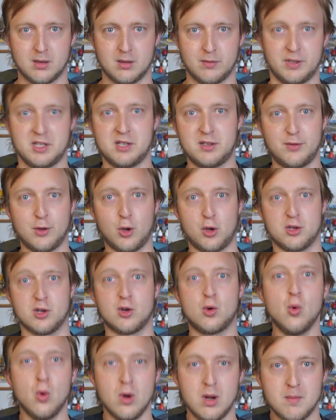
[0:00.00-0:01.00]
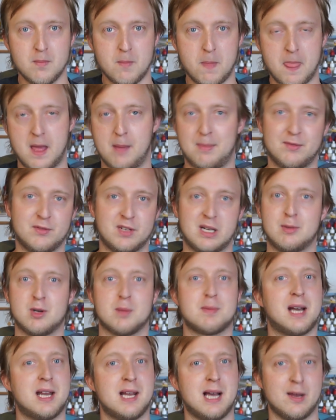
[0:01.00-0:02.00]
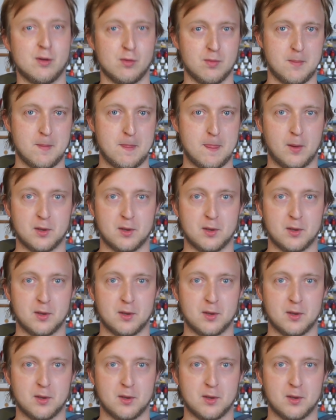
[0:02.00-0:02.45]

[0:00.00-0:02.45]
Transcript: findet die Figürchen cool, aber von Tabletop keine Ahnung.